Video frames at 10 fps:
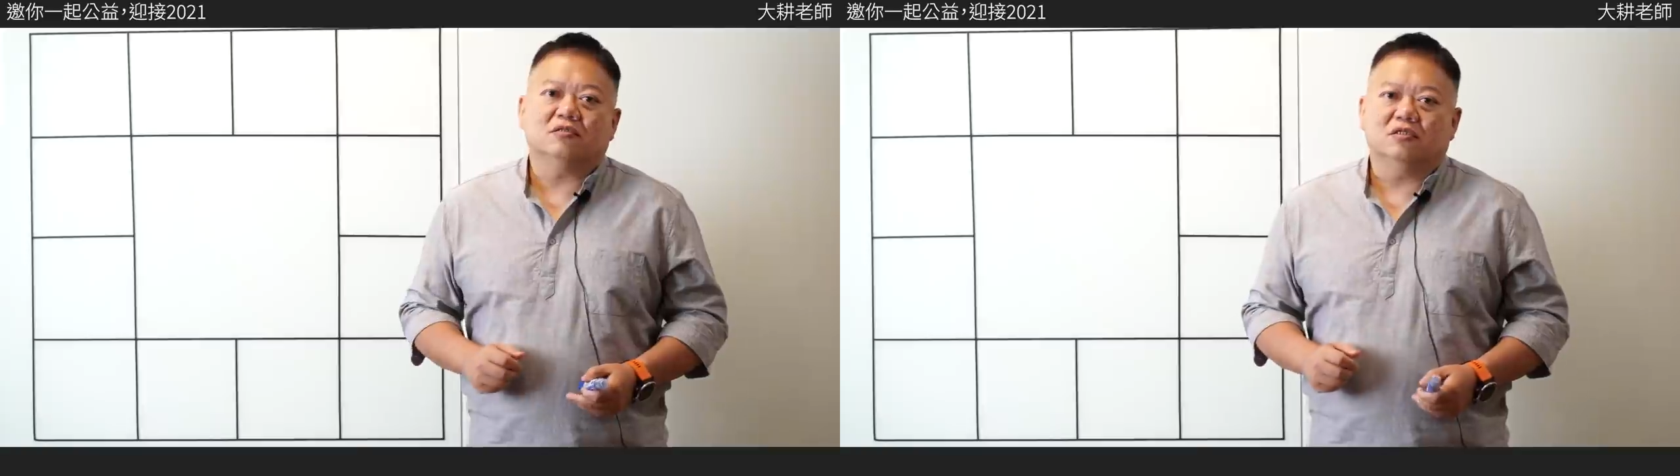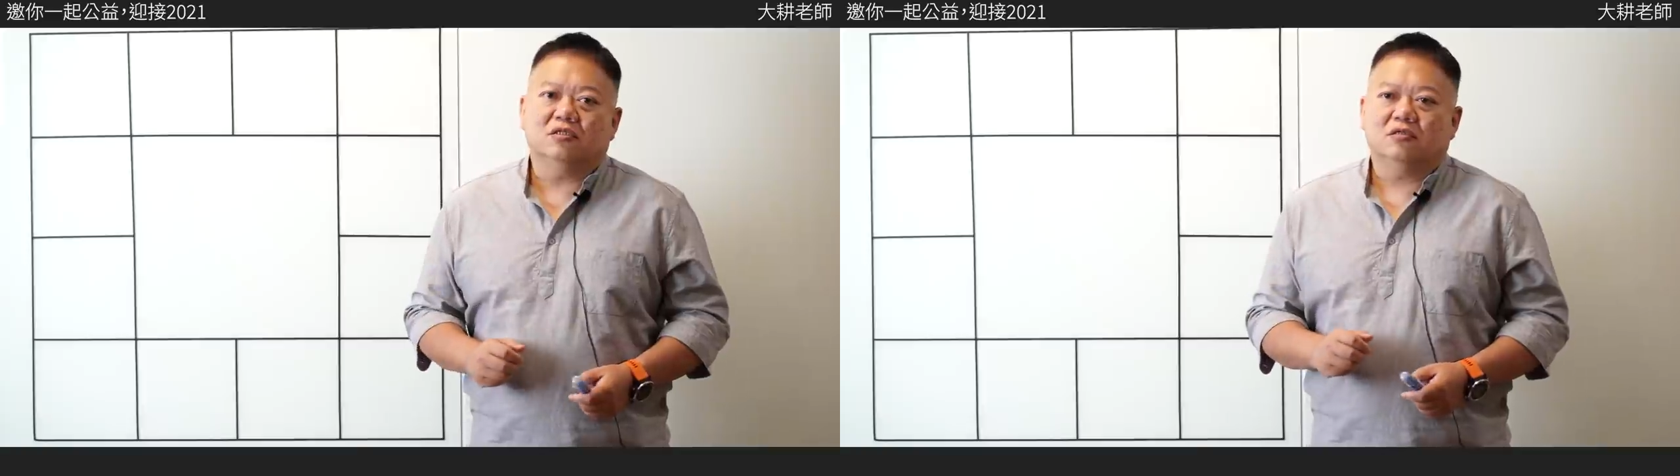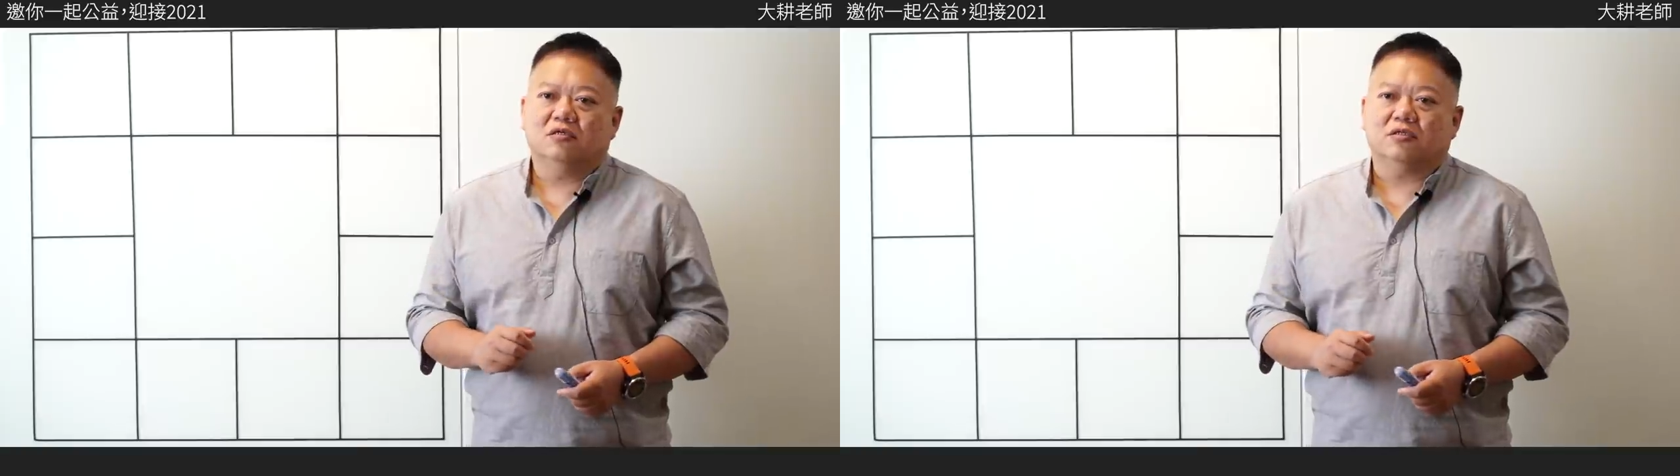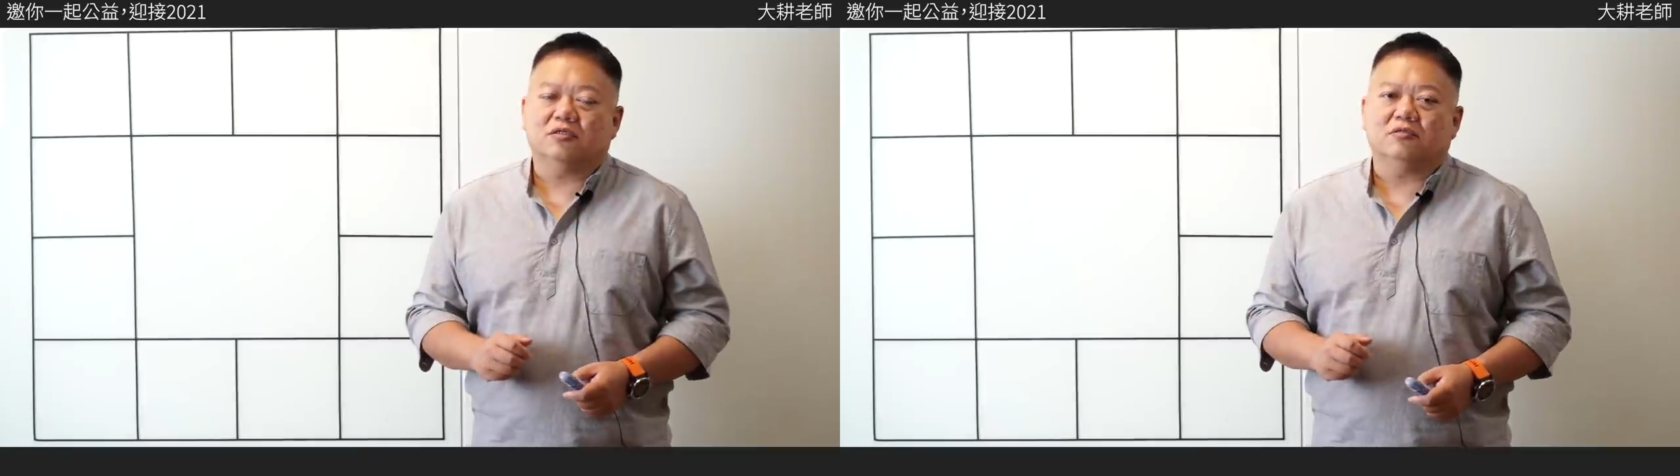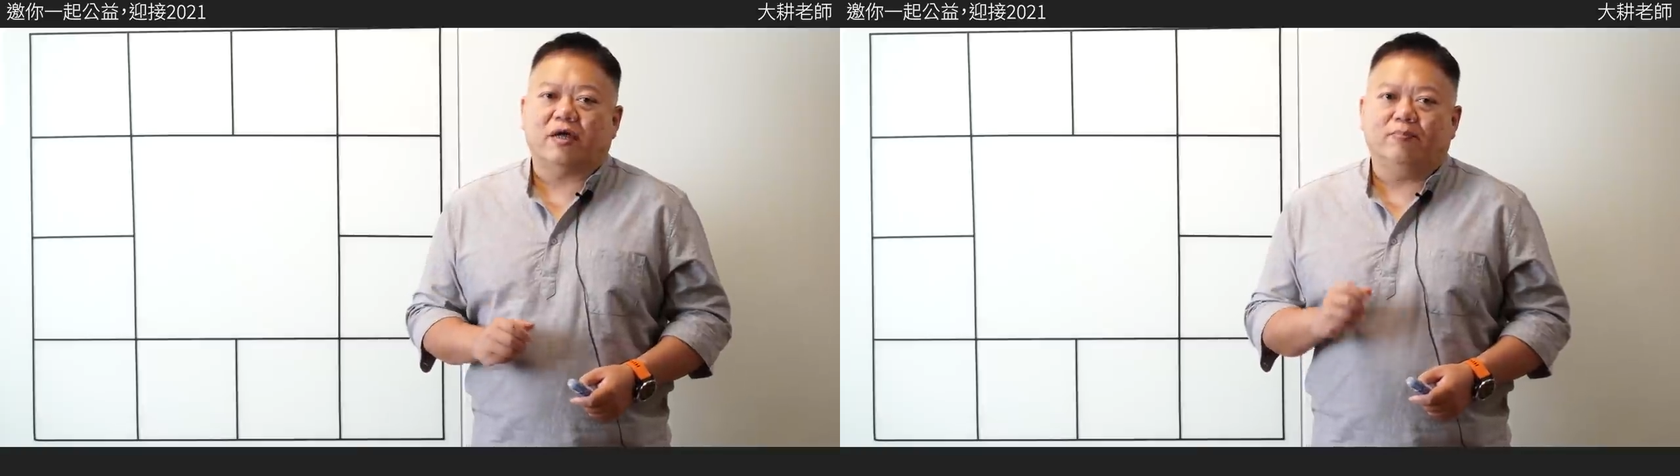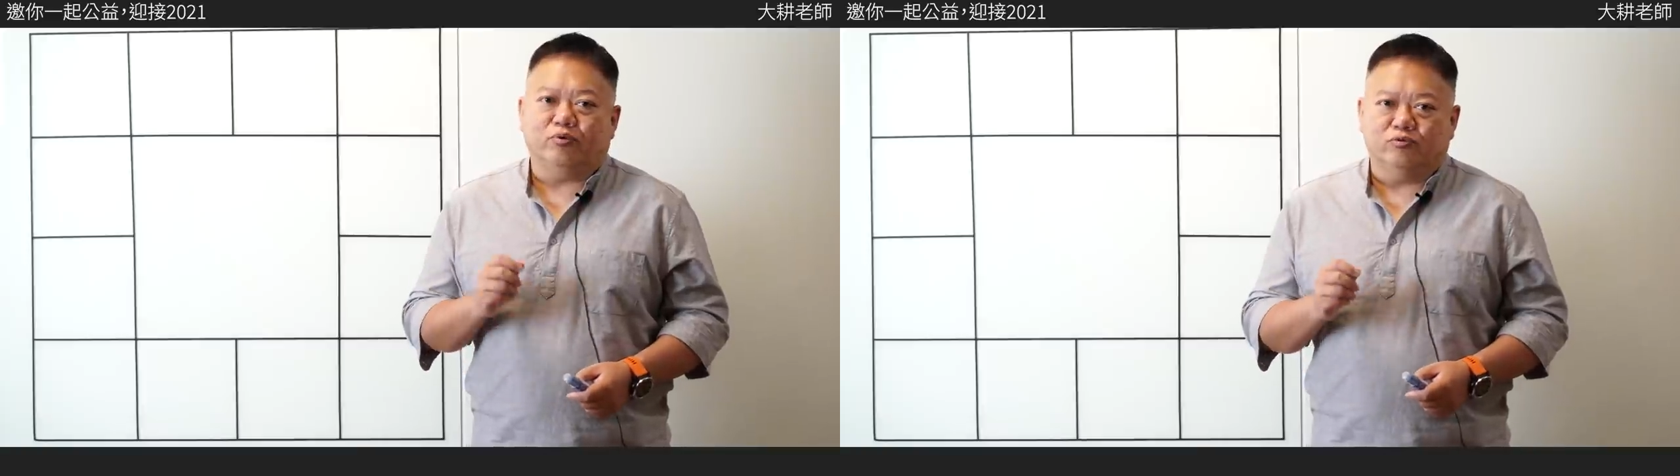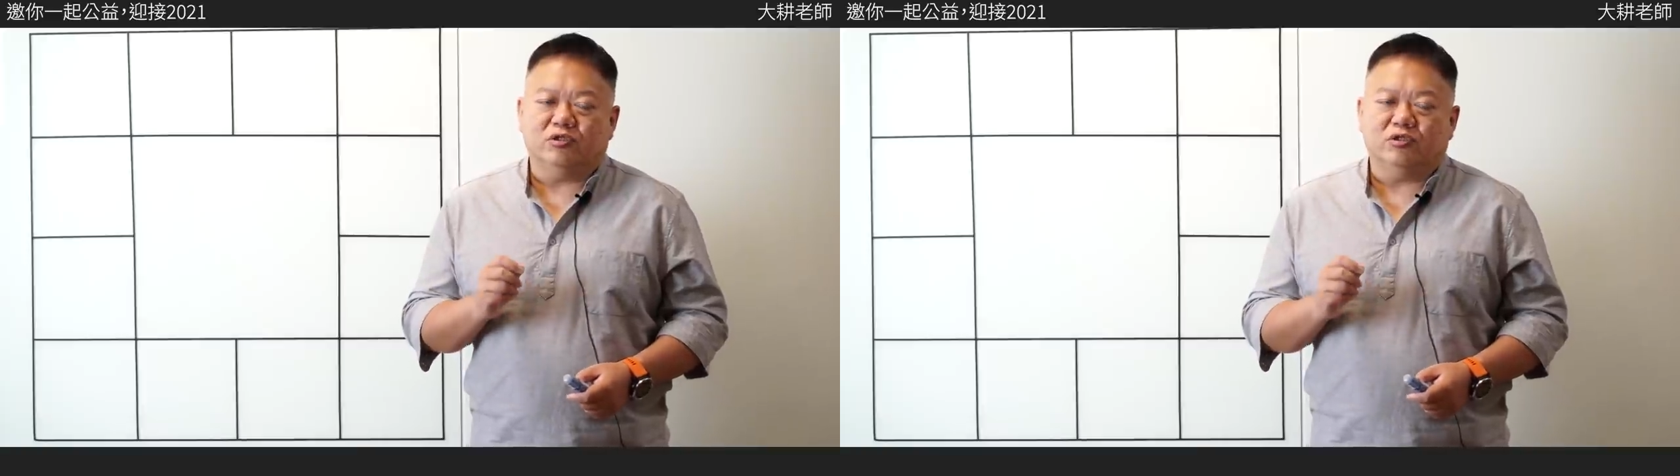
事情，可是它不